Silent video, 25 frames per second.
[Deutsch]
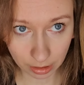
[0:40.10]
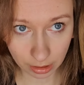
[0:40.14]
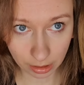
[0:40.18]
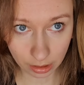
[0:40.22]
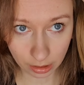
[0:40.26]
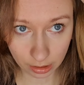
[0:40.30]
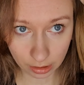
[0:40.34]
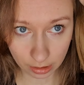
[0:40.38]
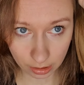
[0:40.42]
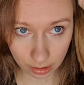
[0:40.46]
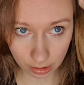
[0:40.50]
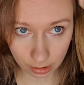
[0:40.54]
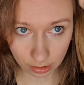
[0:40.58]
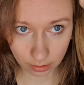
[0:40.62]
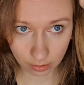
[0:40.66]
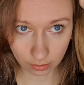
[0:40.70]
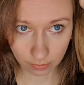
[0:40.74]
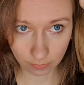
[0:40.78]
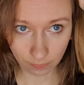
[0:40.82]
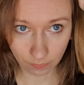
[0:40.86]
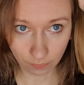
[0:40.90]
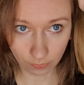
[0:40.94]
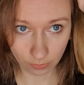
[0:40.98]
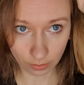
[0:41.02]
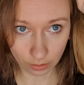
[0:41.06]
Haaransatz.
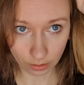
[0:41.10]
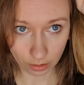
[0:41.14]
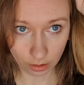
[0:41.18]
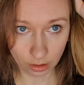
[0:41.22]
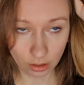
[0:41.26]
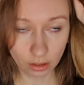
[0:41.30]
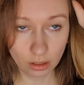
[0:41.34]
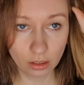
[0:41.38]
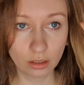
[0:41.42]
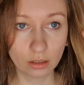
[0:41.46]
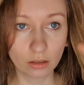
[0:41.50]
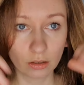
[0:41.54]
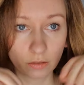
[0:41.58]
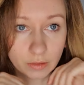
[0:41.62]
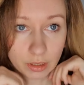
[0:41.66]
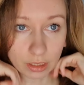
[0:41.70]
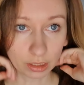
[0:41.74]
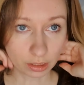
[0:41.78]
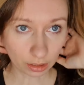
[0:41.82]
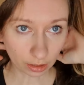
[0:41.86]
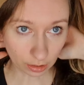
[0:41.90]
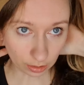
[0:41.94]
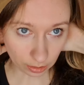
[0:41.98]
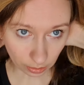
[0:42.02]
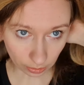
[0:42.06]
Und wenn ich
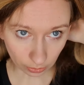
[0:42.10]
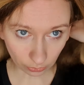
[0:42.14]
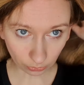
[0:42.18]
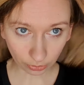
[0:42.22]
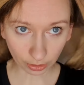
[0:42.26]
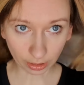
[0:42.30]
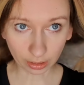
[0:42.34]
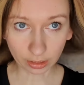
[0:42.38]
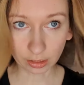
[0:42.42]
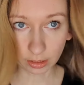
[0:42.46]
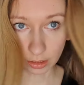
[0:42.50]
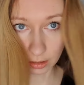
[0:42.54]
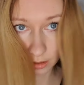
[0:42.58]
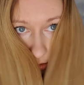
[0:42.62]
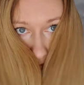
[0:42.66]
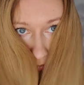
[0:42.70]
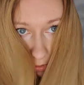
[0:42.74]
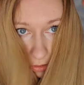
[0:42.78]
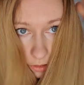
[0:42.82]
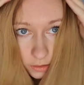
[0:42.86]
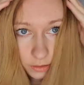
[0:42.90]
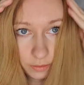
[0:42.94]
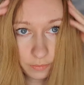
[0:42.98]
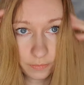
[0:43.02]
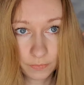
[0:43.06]
das jetzt
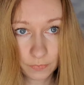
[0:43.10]
festklipse,